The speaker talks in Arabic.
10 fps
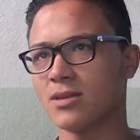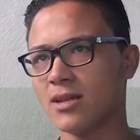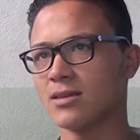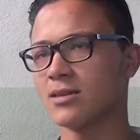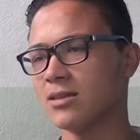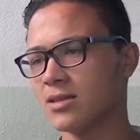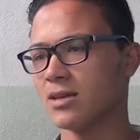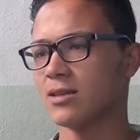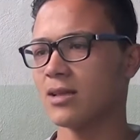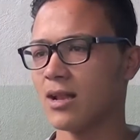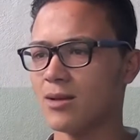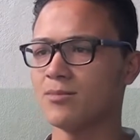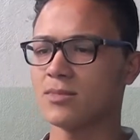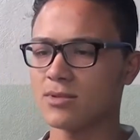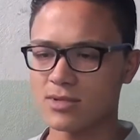سنه سنتين
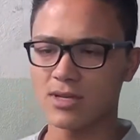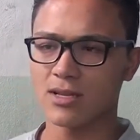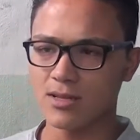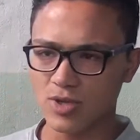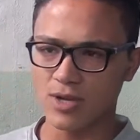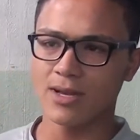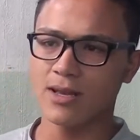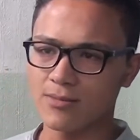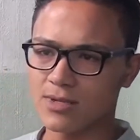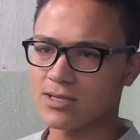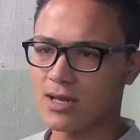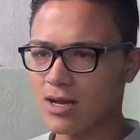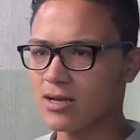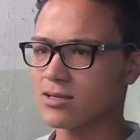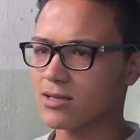تعلمت صرت متمكن من الصنعه